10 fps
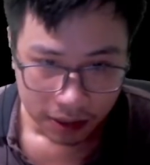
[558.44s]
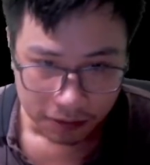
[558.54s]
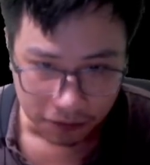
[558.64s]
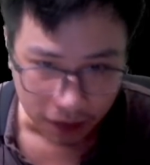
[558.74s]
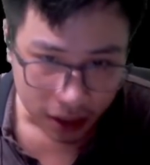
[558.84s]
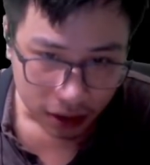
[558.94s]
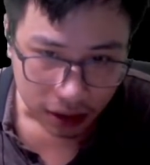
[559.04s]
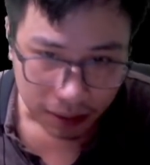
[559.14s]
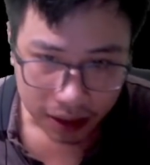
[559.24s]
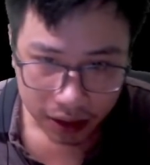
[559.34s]
Với lực
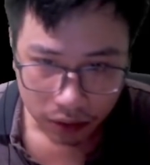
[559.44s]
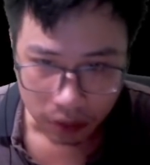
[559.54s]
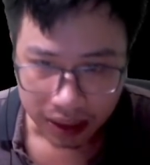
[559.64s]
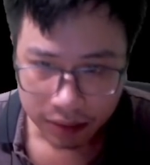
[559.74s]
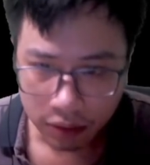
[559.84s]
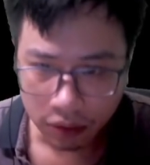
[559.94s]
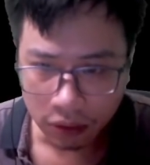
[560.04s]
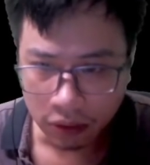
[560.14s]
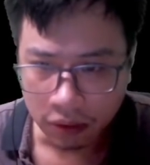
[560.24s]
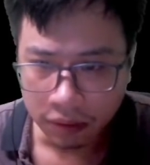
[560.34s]
lượng bát tinh của tam tộc
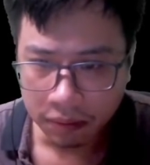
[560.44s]
cổ,